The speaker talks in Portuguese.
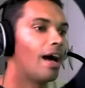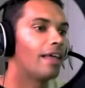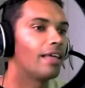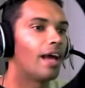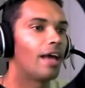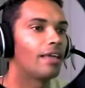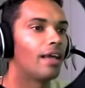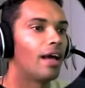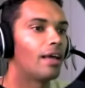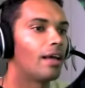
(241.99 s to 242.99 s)
Ai, ai,
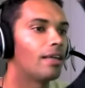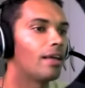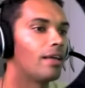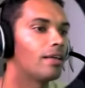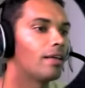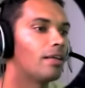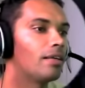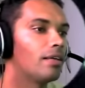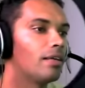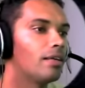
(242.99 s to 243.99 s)
ai, ai, ai, ai,
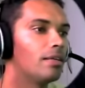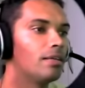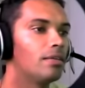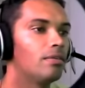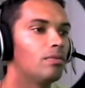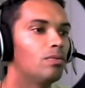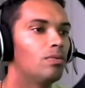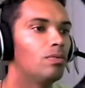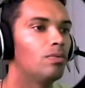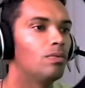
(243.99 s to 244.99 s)
ai.
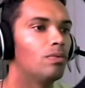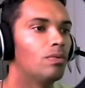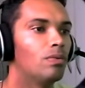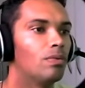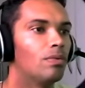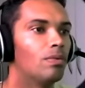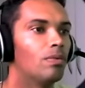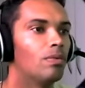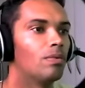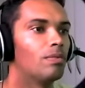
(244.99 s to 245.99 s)
Uh,
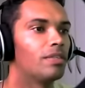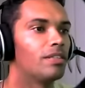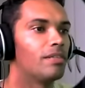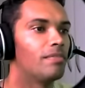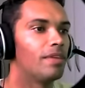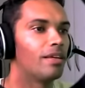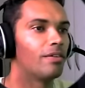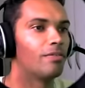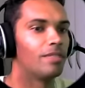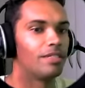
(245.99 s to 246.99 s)
uh, comecei bem,
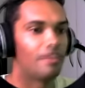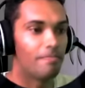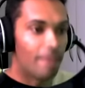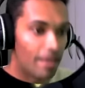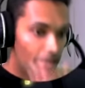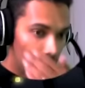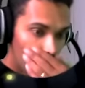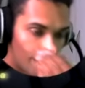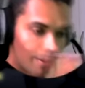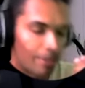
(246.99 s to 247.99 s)
comecei bem.
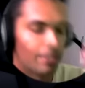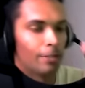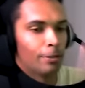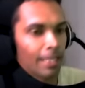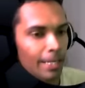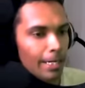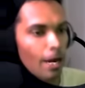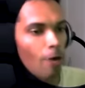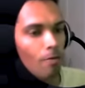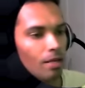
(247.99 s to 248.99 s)
Agora eu tenho que ter
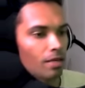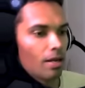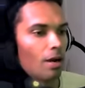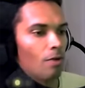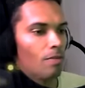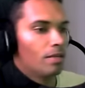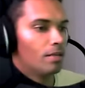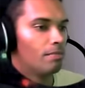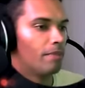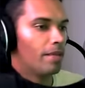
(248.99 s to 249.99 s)
calma, calma,
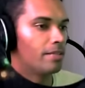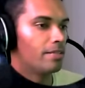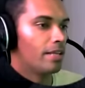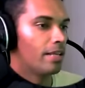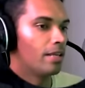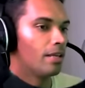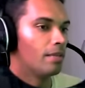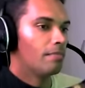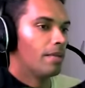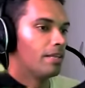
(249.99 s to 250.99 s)
bem zen,
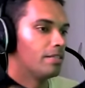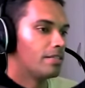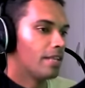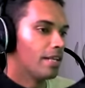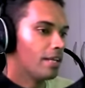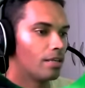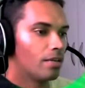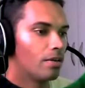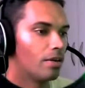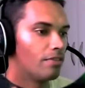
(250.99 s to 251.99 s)
bem zen.
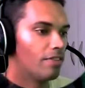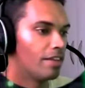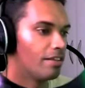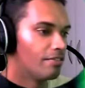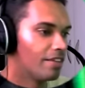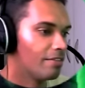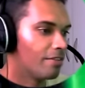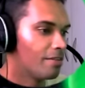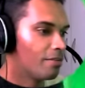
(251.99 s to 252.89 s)
Olha, vem, vem, vem,